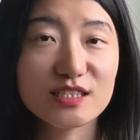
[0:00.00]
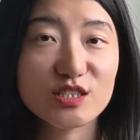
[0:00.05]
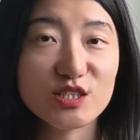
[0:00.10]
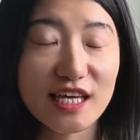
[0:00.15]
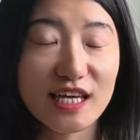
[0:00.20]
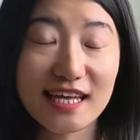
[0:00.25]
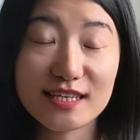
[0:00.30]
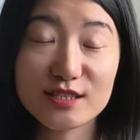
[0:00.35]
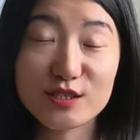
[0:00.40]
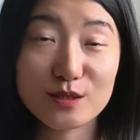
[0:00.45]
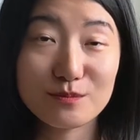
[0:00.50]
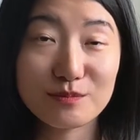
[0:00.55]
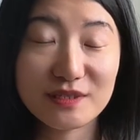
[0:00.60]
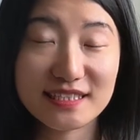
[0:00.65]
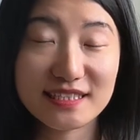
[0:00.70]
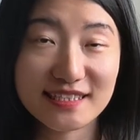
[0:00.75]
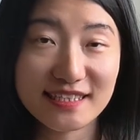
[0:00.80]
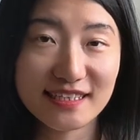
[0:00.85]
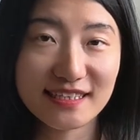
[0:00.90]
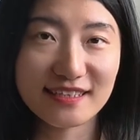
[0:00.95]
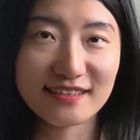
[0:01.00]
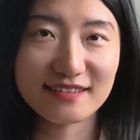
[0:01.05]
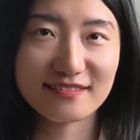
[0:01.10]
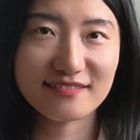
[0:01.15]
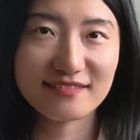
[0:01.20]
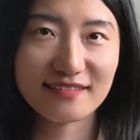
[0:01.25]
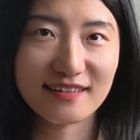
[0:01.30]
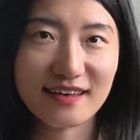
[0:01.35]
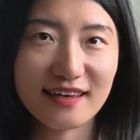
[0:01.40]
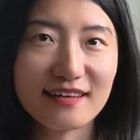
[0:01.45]
ChatGPT、
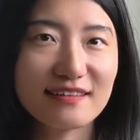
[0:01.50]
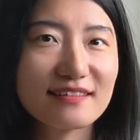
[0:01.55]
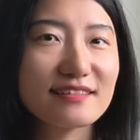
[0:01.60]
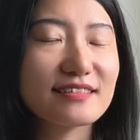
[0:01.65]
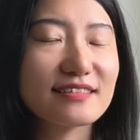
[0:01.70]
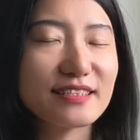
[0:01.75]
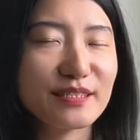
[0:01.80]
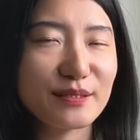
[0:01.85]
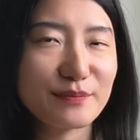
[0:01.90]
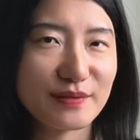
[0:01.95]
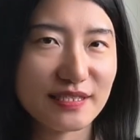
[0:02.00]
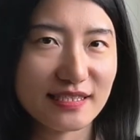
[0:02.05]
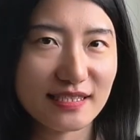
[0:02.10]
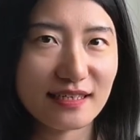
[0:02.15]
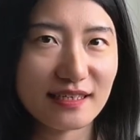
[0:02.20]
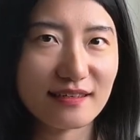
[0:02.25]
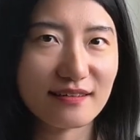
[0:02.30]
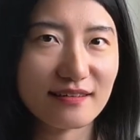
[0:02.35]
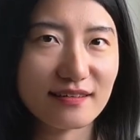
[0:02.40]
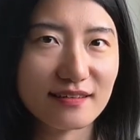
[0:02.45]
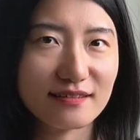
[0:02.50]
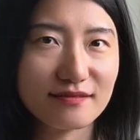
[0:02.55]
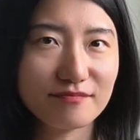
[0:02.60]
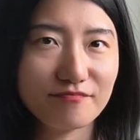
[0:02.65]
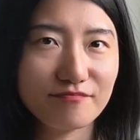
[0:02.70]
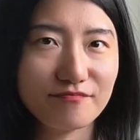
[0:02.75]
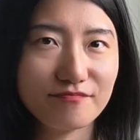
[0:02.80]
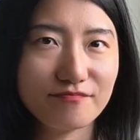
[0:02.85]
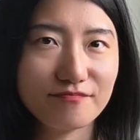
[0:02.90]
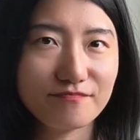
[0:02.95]
DeepSeek、
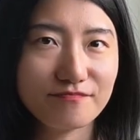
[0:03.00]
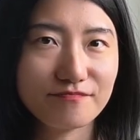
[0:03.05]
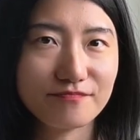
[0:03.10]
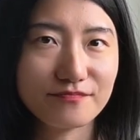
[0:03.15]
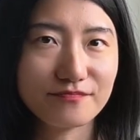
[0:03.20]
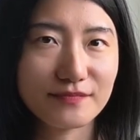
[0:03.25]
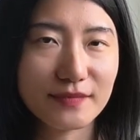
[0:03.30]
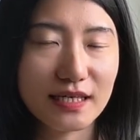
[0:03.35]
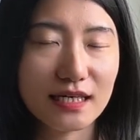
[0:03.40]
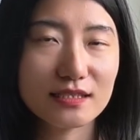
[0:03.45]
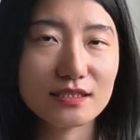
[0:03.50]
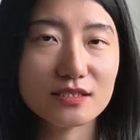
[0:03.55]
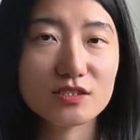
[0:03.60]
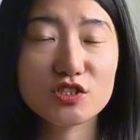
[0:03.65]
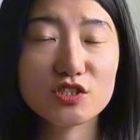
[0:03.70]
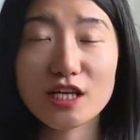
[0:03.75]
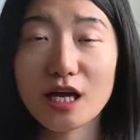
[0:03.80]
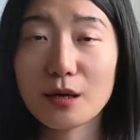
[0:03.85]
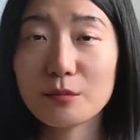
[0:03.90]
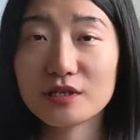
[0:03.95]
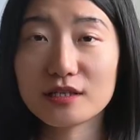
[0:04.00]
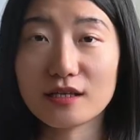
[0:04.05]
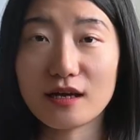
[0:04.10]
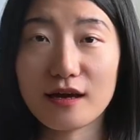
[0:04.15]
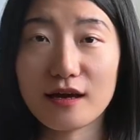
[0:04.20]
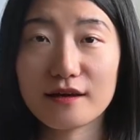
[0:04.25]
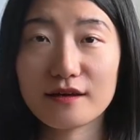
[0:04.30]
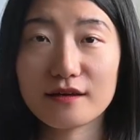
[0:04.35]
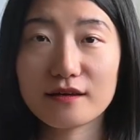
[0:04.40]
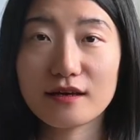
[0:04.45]
Gemini、
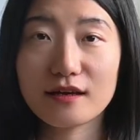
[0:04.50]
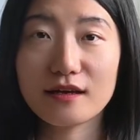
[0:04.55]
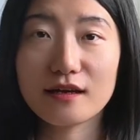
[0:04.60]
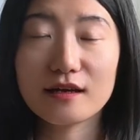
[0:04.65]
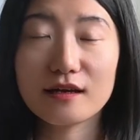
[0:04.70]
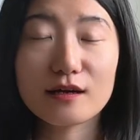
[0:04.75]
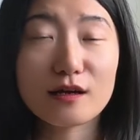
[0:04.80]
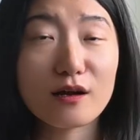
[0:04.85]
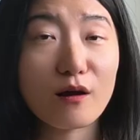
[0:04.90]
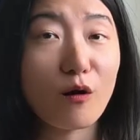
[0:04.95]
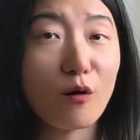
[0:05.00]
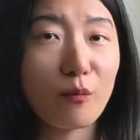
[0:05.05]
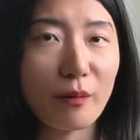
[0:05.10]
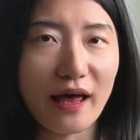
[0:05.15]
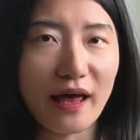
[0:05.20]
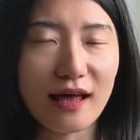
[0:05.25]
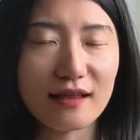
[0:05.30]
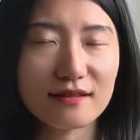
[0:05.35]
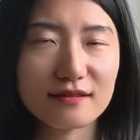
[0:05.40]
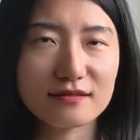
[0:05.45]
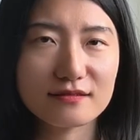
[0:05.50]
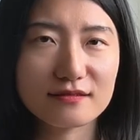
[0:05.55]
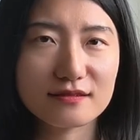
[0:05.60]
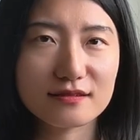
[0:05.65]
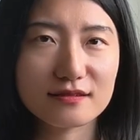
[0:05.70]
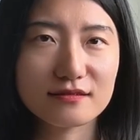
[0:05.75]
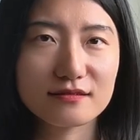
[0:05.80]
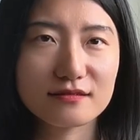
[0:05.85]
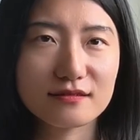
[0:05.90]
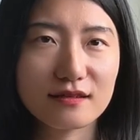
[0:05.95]
Copilot，
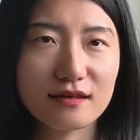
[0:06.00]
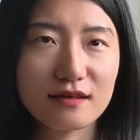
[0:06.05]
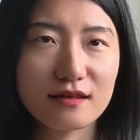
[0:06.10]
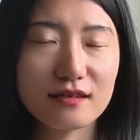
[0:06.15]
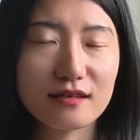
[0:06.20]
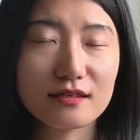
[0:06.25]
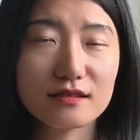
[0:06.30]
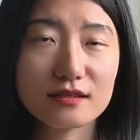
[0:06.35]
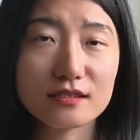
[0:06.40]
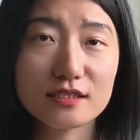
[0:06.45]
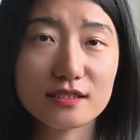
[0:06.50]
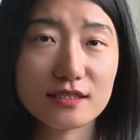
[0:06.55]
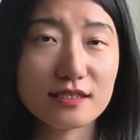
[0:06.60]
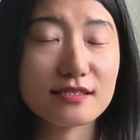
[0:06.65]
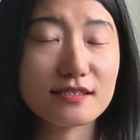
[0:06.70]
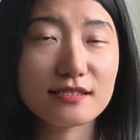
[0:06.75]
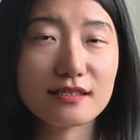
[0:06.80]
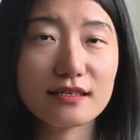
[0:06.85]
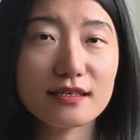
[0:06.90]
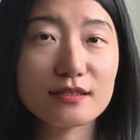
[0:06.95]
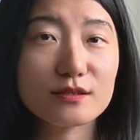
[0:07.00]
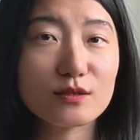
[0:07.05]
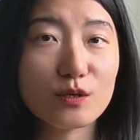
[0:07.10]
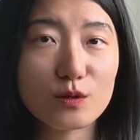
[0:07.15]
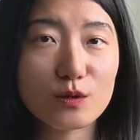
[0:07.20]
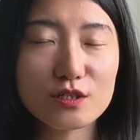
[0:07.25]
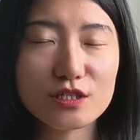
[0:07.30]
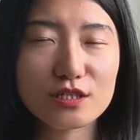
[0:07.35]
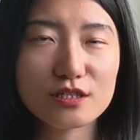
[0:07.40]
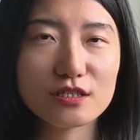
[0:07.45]
这些
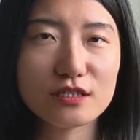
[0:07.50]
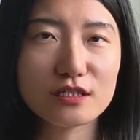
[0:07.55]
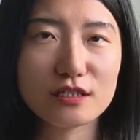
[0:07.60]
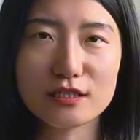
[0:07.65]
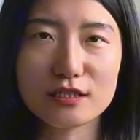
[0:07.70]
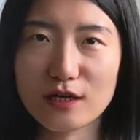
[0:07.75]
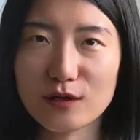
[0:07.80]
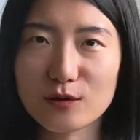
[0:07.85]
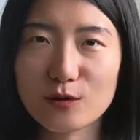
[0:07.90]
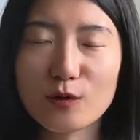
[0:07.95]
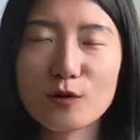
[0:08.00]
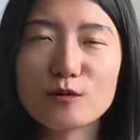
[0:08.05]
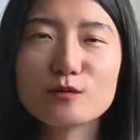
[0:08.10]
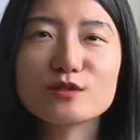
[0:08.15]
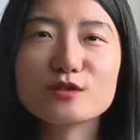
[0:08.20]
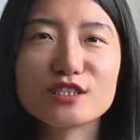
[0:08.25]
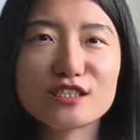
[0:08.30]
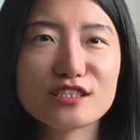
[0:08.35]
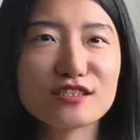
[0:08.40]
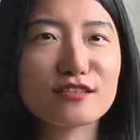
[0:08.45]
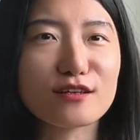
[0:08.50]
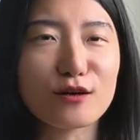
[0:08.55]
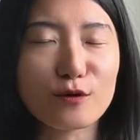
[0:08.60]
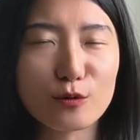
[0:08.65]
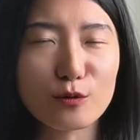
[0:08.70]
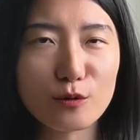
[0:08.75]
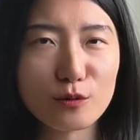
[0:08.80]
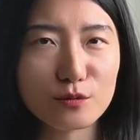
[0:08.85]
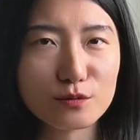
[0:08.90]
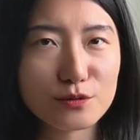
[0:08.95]
都是人工智能
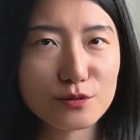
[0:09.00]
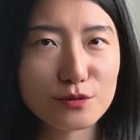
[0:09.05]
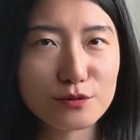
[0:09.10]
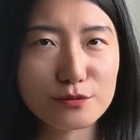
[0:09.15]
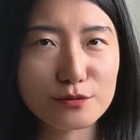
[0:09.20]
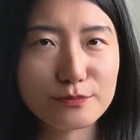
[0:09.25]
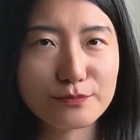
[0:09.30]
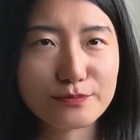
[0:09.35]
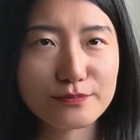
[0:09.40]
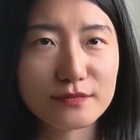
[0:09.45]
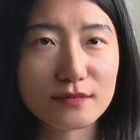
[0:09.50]
工具。